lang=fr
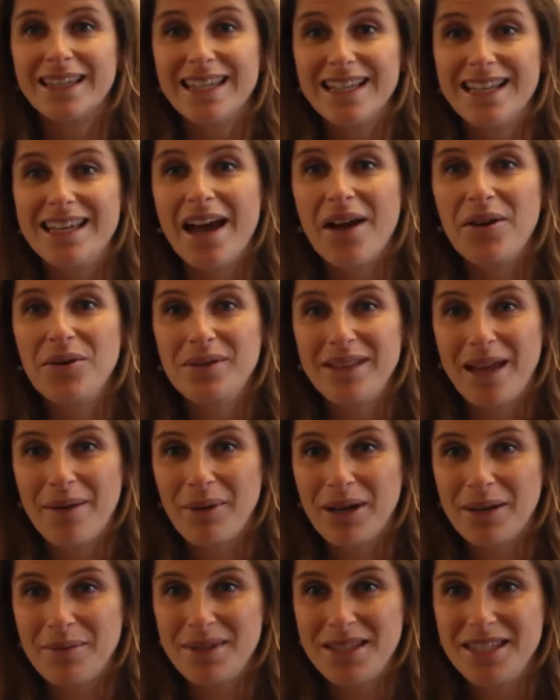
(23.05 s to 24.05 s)
Il y a eu une
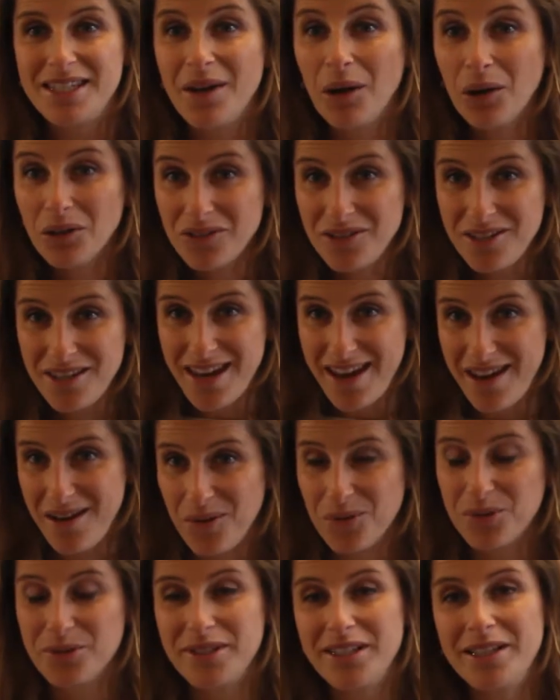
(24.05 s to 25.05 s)
après-midi
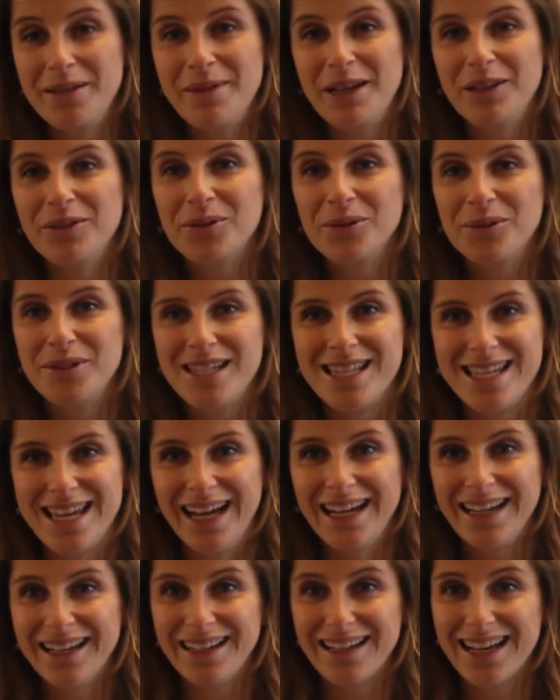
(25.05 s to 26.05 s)
entière au cinéma de
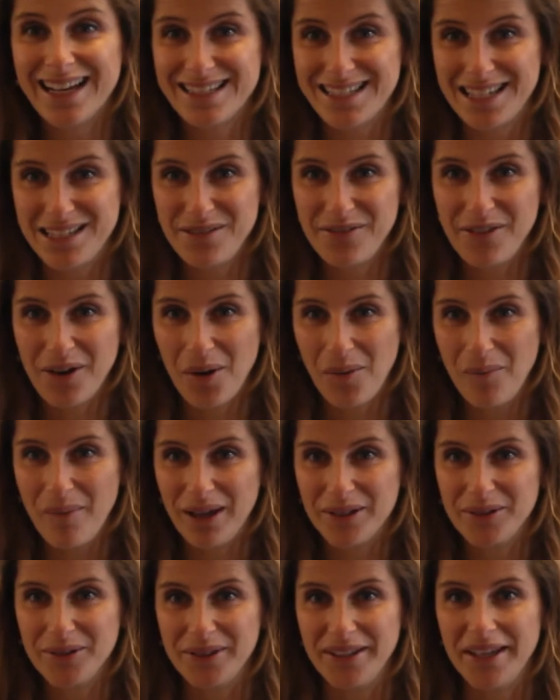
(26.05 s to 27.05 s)
Cotignac grâce à différents
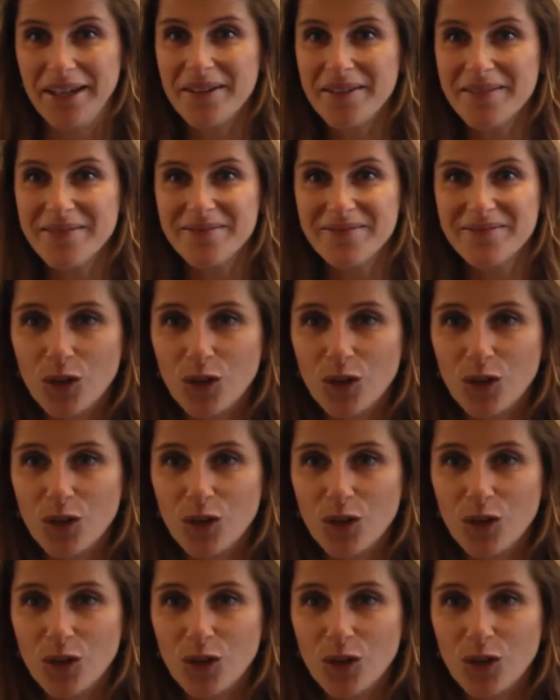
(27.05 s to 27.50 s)
partenaires.